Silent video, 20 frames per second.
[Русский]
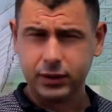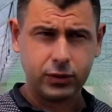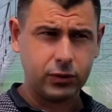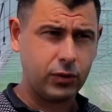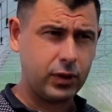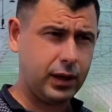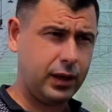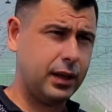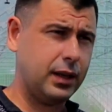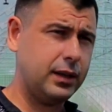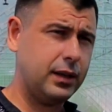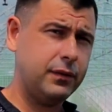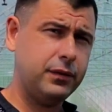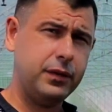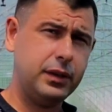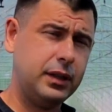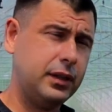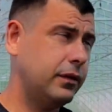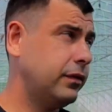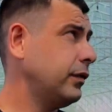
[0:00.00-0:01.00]
на 40, она в
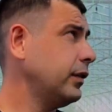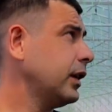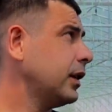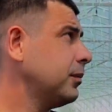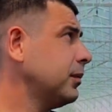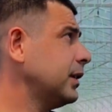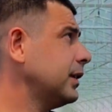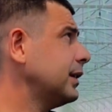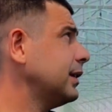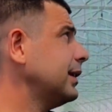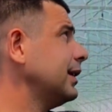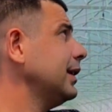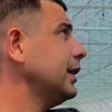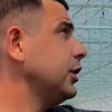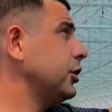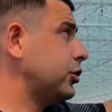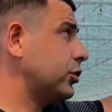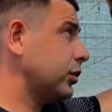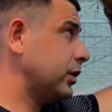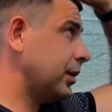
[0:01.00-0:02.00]
виде фермы,
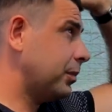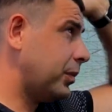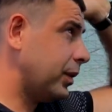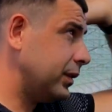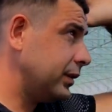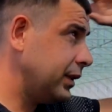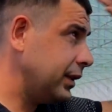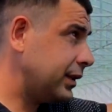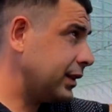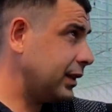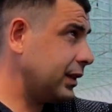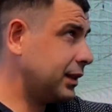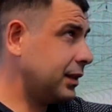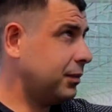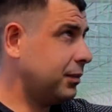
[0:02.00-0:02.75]
и еще дополнительно